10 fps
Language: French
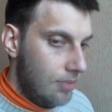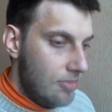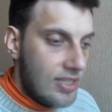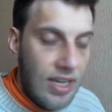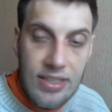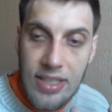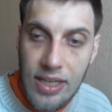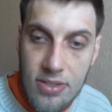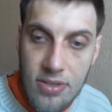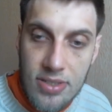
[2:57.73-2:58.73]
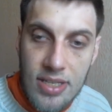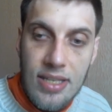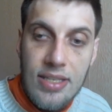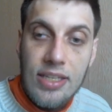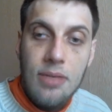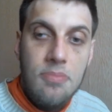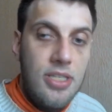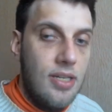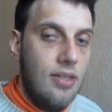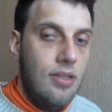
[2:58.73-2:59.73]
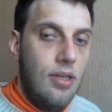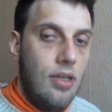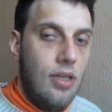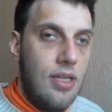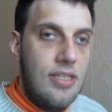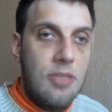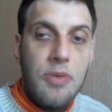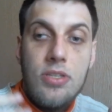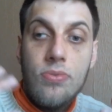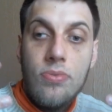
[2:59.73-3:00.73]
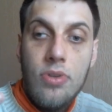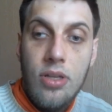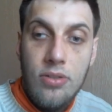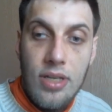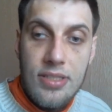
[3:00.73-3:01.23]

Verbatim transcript: Mais ce qui est intéressant, c'est que ça décrit bien les expressions de